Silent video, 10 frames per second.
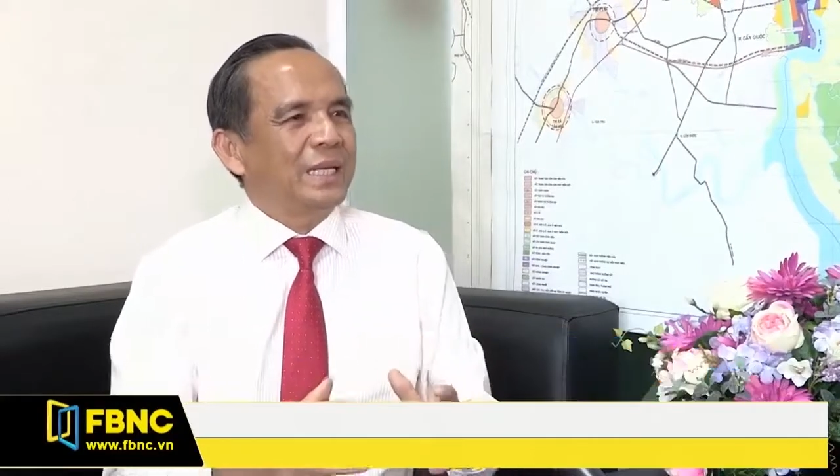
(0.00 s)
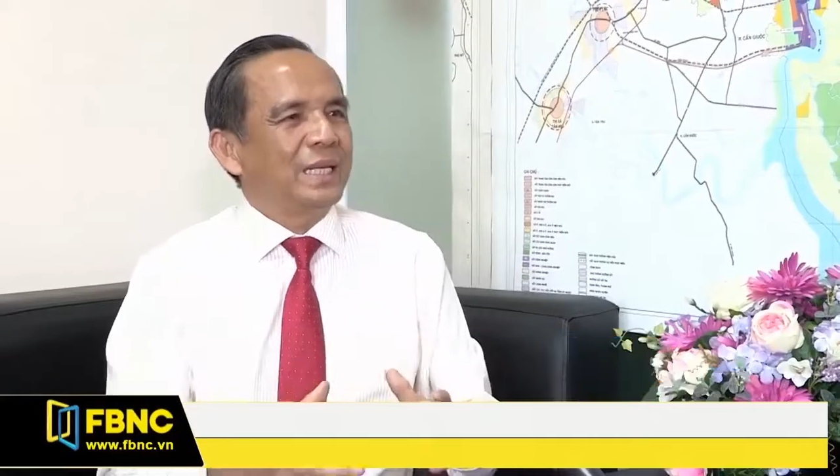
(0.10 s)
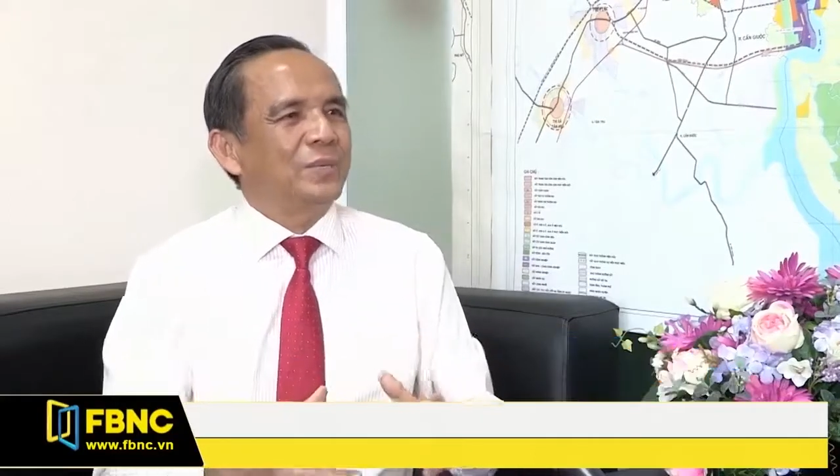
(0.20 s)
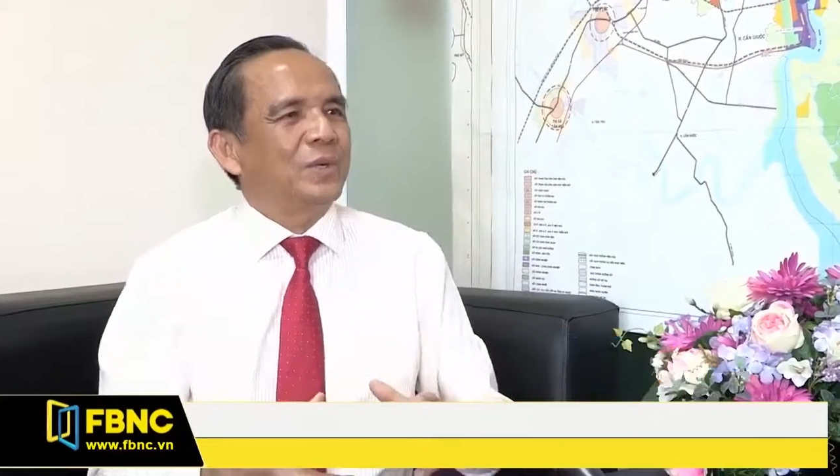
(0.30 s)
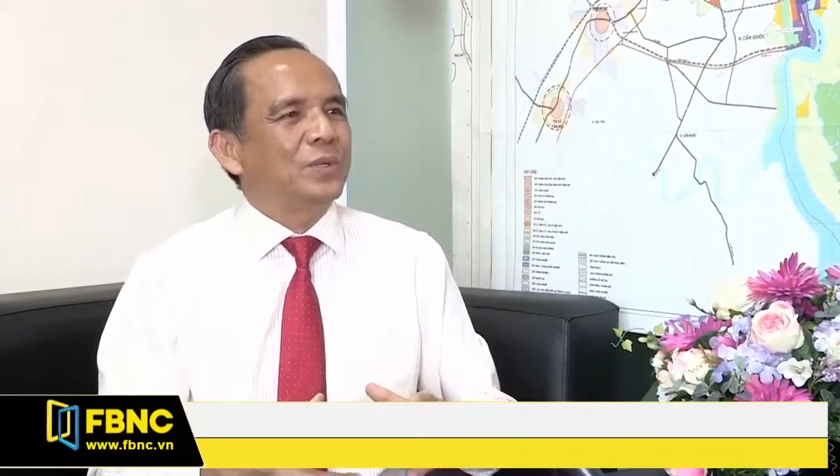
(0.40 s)
là
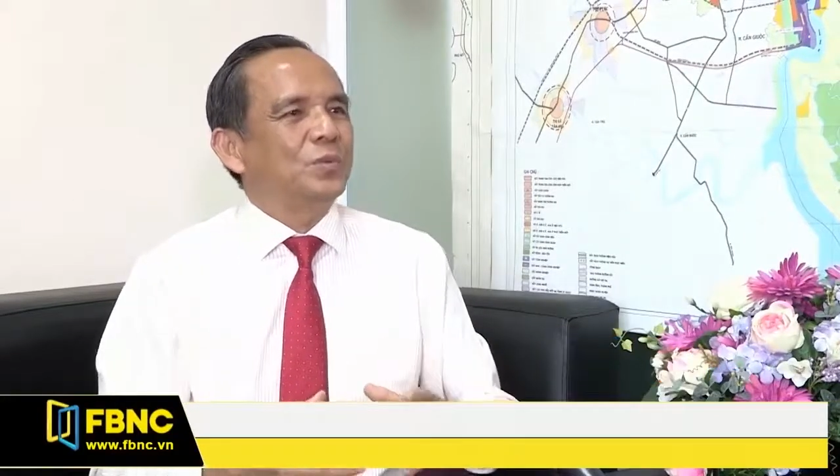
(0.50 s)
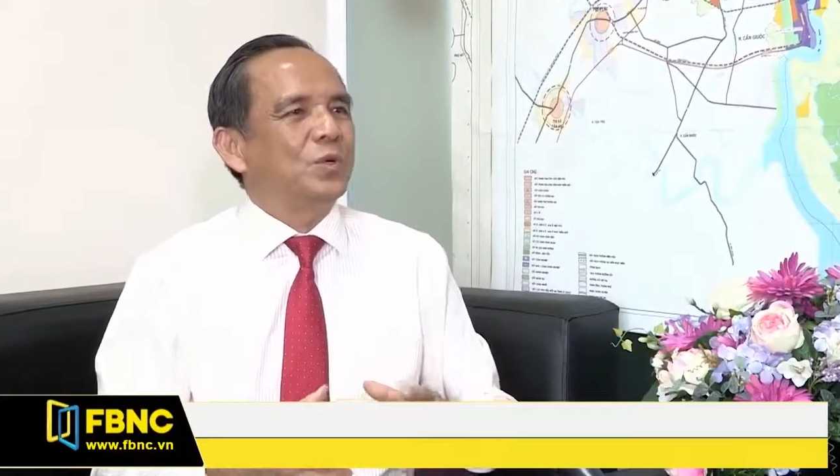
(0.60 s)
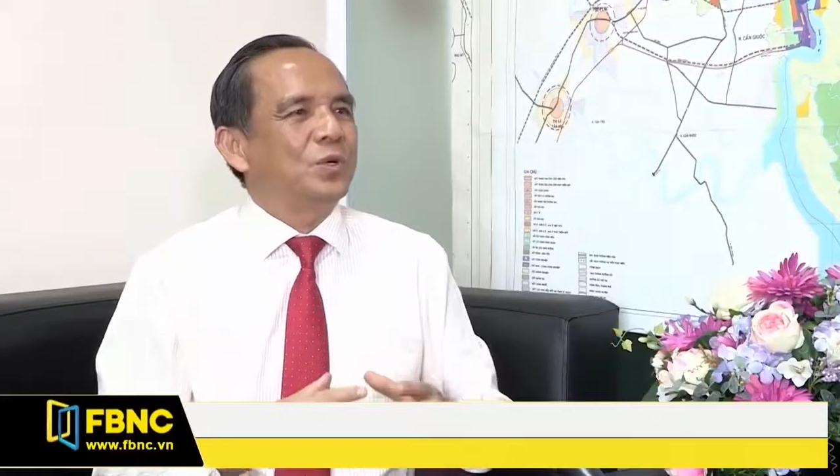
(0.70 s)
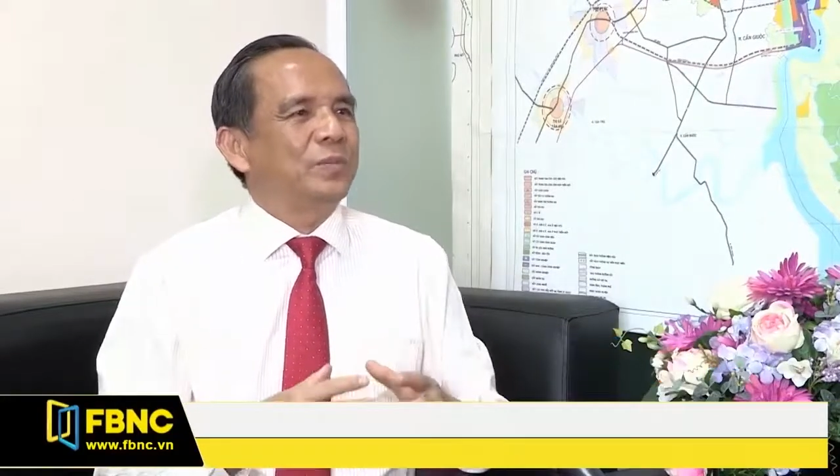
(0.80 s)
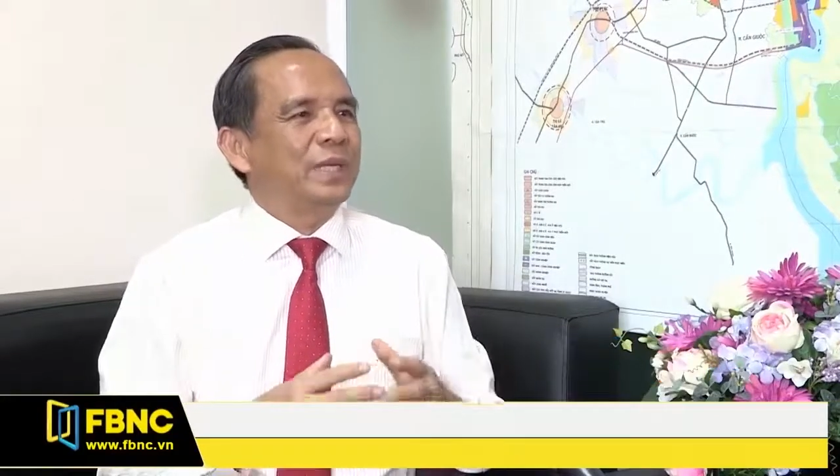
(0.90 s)
Hiệp hội chúng
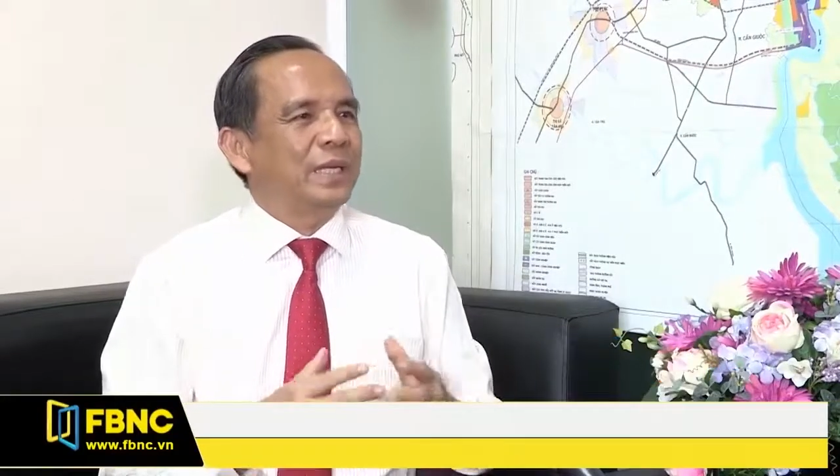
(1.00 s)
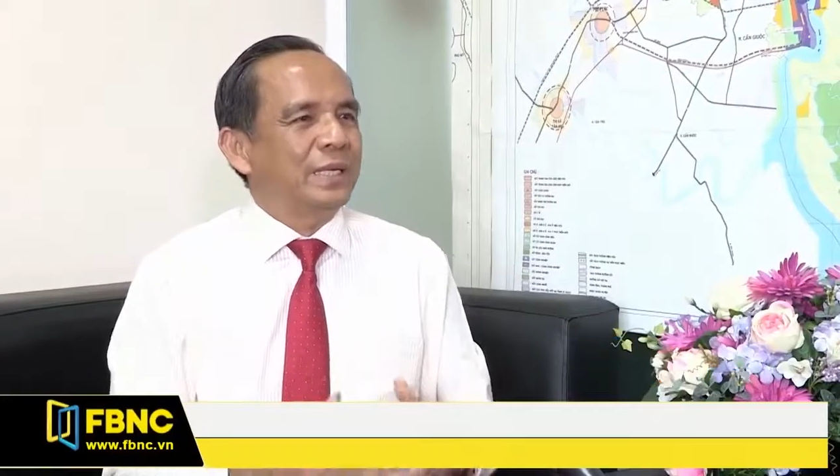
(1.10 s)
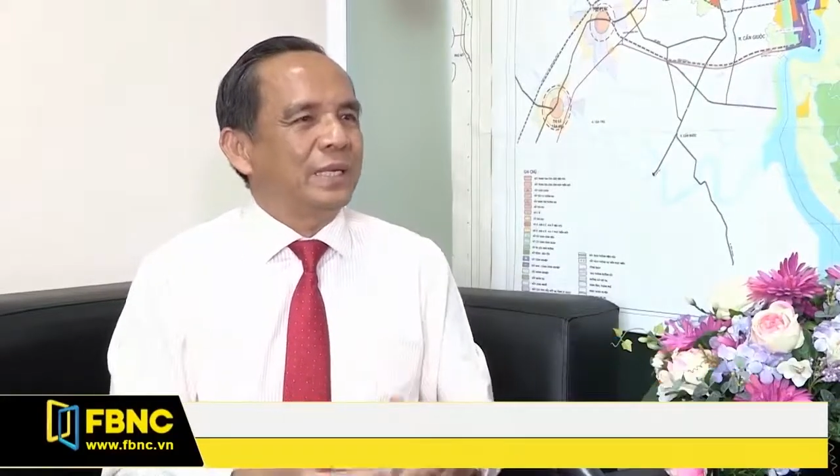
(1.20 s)
tôi mới đề